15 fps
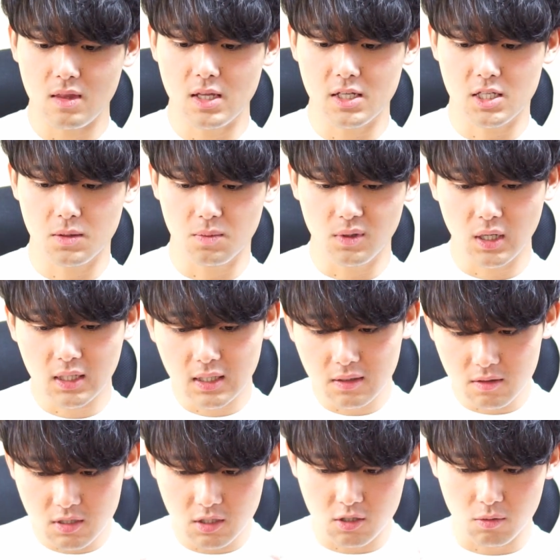だ自分が
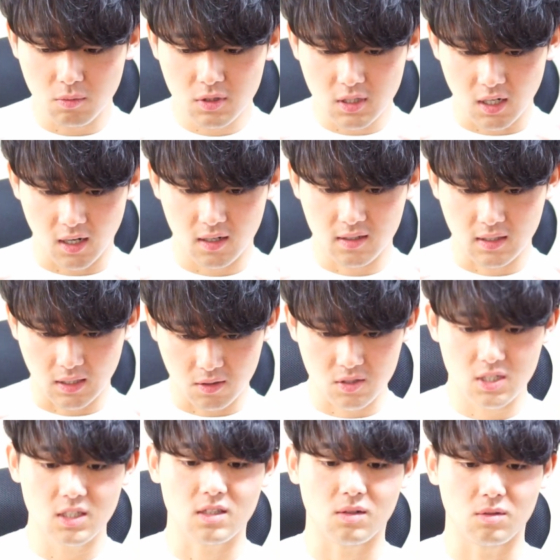楽しいって思ったら
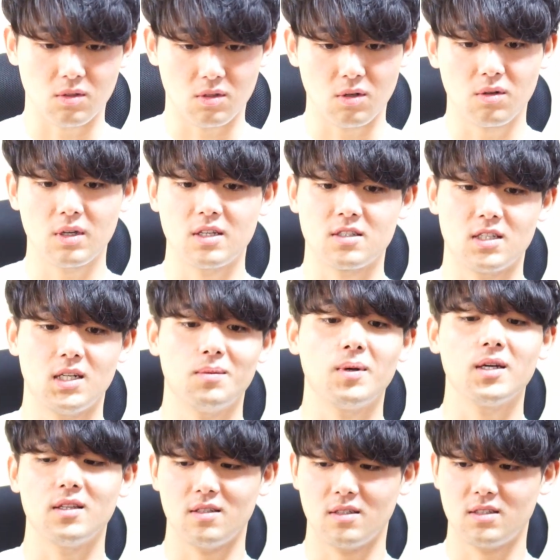楽しいってことを表現すれ
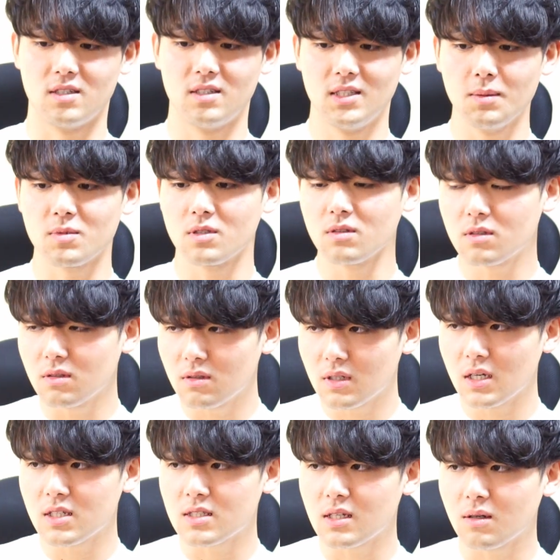ばいいですしでもその
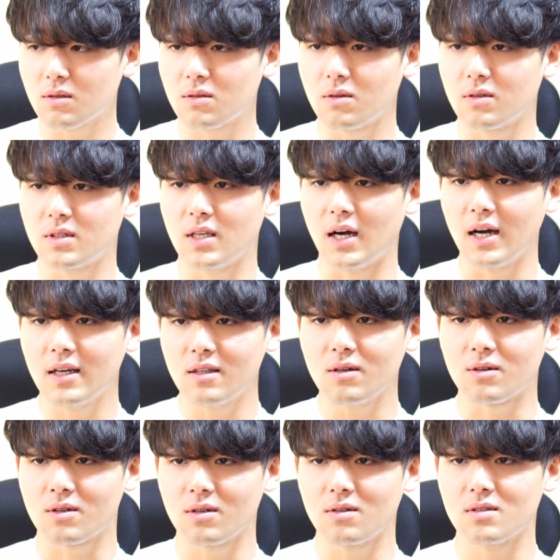表現したことによって相手
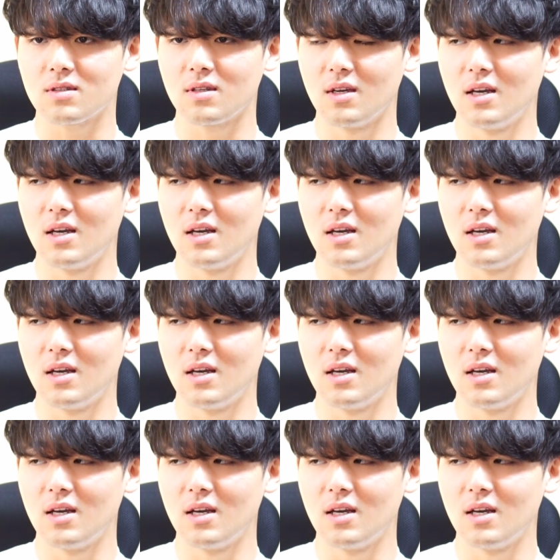を強